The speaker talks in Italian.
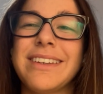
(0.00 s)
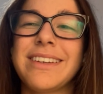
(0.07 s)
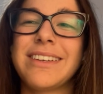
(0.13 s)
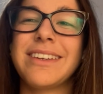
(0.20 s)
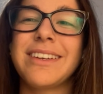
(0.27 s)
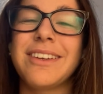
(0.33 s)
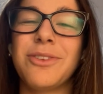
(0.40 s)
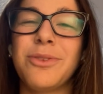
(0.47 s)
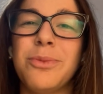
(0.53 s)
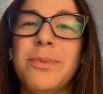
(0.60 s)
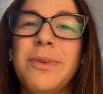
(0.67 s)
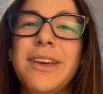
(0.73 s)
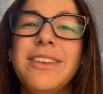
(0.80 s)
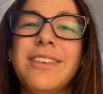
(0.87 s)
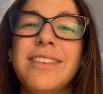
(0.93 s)
mm-hmm. su
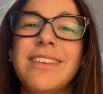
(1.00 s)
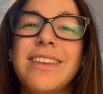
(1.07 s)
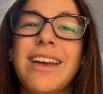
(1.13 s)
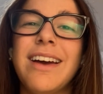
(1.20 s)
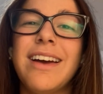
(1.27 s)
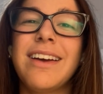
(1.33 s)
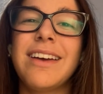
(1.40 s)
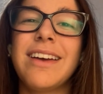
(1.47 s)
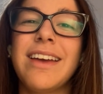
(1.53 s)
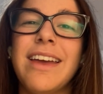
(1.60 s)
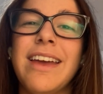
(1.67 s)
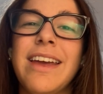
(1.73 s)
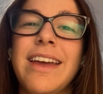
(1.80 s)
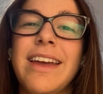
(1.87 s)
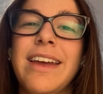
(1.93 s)
mhm. pista
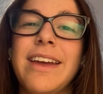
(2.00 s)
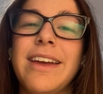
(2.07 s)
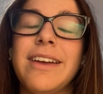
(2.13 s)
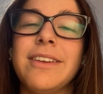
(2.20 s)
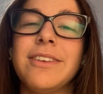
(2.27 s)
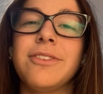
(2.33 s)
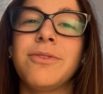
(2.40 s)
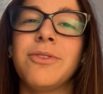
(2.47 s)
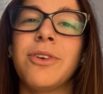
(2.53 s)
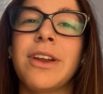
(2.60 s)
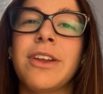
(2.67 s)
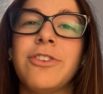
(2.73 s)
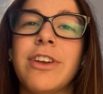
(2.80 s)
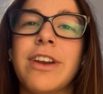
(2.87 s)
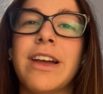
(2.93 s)
e
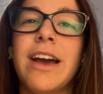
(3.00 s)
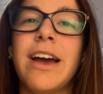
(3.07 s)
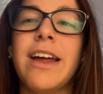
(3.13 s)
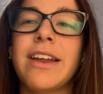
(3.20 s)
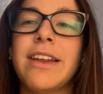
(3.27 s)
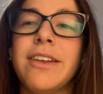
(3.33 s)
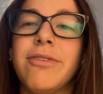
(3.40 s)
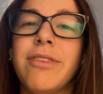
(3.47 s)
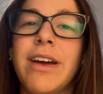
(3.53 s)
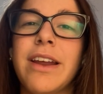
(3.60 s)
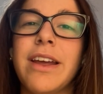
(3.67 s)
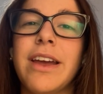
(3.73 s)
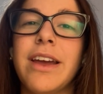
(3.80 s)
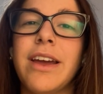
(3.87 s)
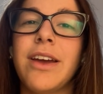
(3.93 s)
vorrei cercare di
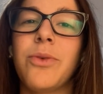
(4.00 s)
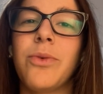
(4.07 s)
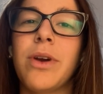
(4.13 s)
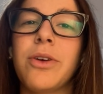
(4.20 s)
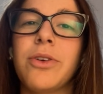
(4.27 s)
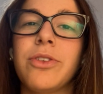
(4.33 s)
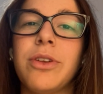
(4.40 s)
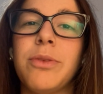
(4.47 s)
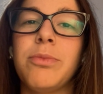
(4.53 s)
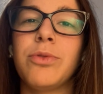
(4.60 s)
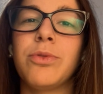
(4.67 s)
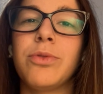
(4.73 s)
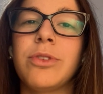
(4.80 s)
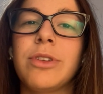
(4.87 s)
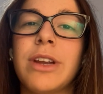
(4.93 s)
fare qualcosa di
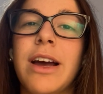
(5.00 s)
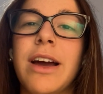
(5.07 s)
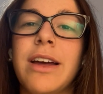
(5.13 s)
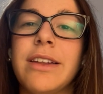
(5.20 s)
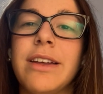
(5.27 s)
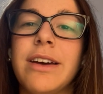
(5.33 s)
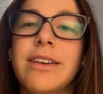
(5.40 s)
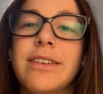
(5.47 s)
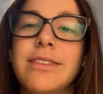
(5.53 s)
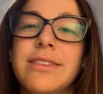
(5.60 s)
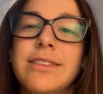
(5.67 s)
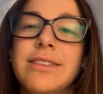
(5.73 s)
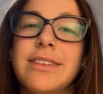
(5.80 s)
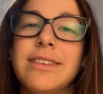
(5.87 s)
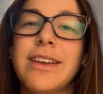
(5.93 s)
più su strada.
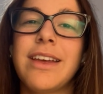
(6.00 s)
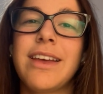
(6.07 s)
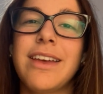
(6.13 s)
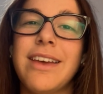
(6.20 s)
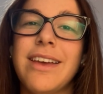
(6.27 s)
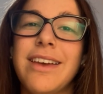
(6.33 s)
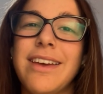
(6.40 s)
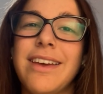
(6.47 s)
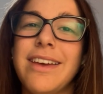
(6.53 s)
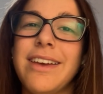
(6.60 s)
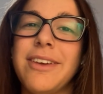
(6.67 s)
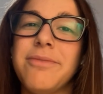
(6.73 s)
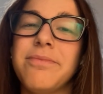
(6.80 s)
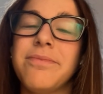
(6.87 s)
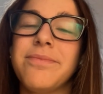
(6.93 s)
Uh-huh. Mhm. E,
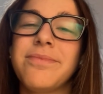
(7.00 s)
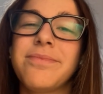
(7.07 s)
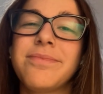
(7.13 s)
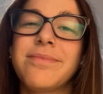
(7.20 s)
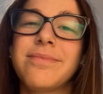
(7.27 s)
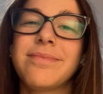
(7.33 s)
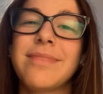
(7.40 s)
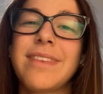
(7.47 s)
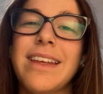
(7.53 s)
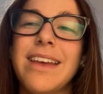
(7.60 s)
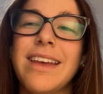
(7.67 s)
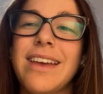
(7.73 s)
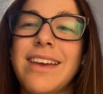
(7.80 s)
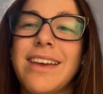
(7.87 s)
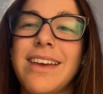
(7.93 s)
ehm,
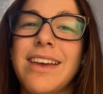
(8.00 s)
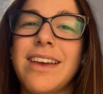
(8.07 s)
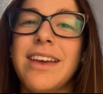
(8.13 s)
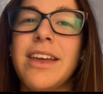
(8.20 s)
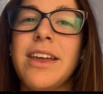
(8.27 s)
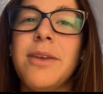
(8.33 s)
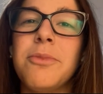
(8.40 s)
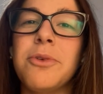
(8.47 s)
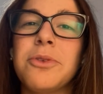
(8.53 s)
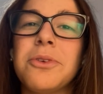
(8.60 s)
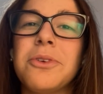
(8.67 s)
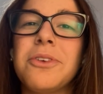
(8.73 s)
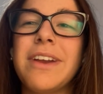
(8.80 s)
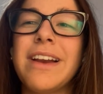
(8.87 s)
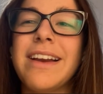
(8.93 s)
il mio
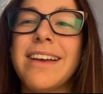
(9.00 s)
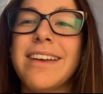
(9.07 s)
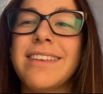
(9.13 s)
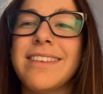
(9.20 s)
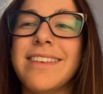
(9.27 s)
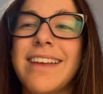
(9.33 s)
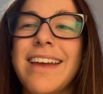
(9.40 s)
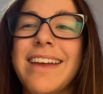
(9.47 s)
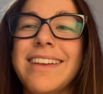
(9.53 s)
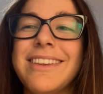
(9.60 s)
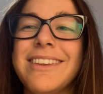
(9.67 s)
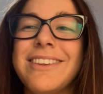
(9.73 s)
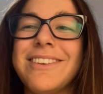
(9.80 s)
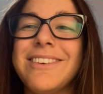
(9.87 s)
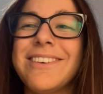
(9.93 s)
sogno è nel
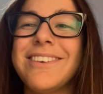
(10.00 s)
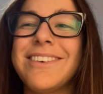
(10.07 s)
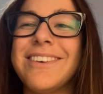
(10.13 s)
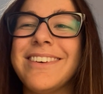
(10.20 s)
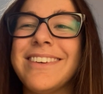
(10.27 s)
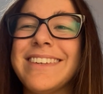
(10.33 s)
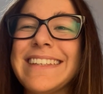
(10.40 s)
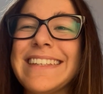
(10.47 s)
cassetto